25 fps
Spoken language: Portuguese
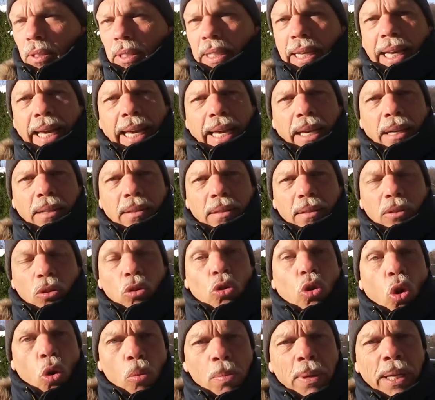que
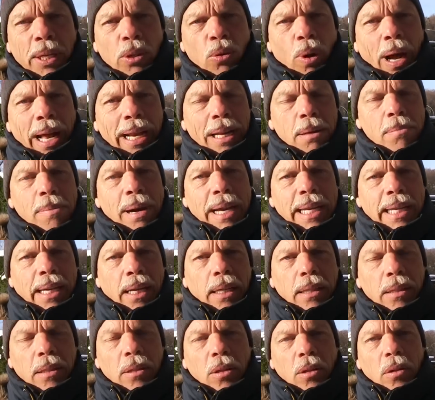dominou a
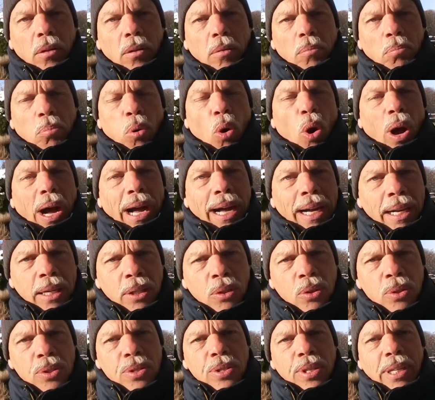Alemanha por
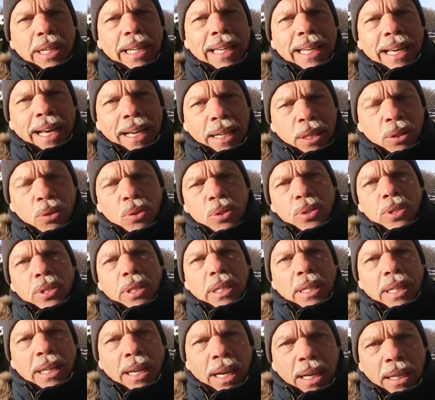anos e anos
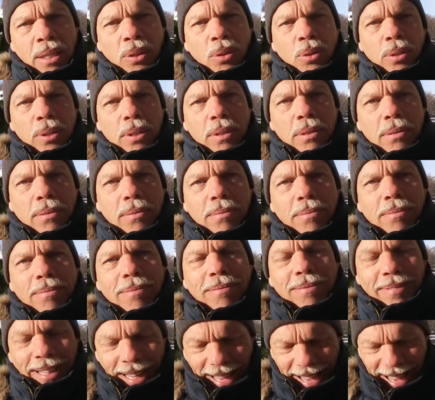e anos.
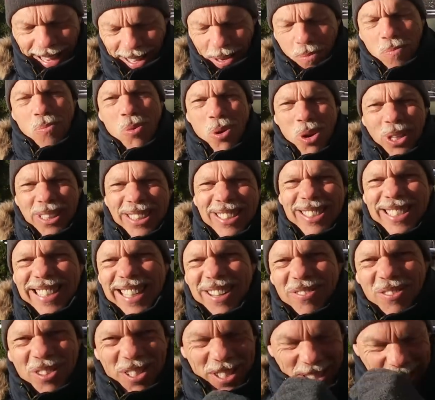É, e muitos
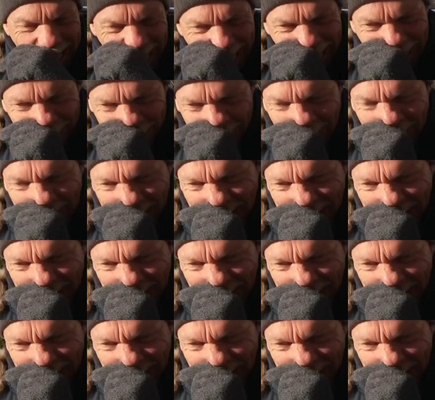de vocês,